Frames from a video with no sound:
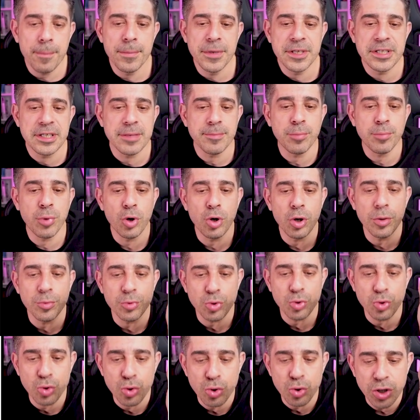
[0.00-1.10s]
Bizim
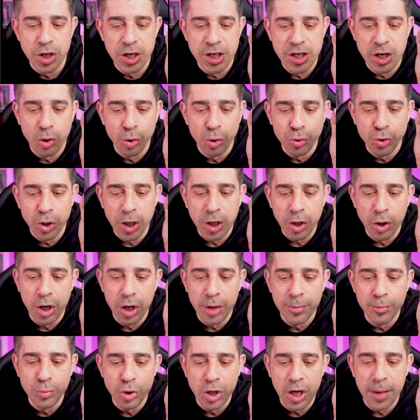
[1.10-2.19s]
polinomumuz 3. derecen olduğuna
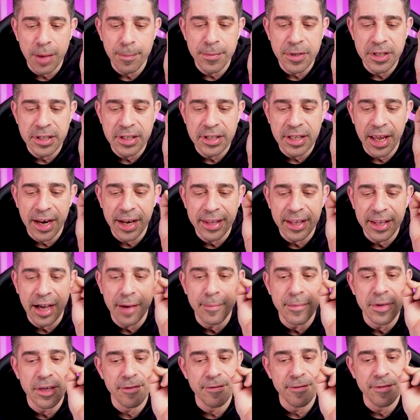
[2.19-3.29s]
göre buraya bir tane
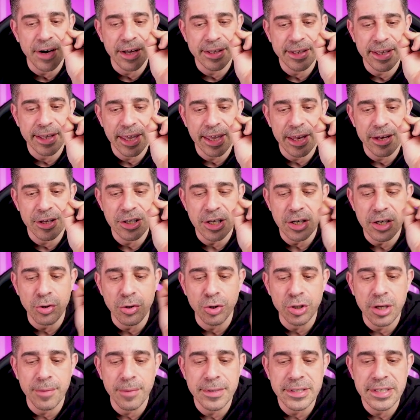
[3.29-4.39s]
daha bir ifade gelecek.
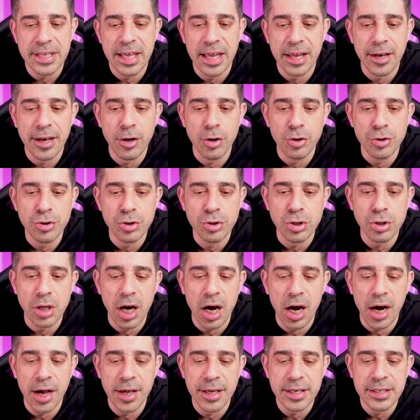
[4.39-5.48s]
O da mesela ne olsun?
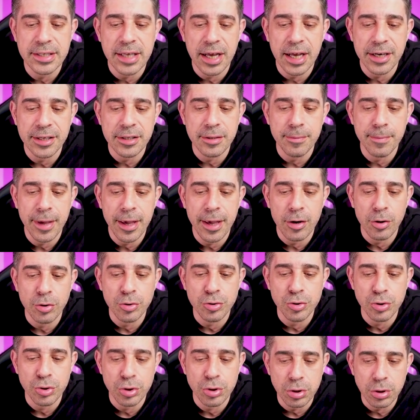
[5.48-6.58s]
ax artı b
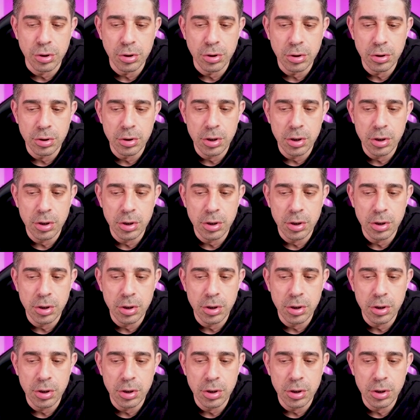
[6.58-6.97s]
olsun.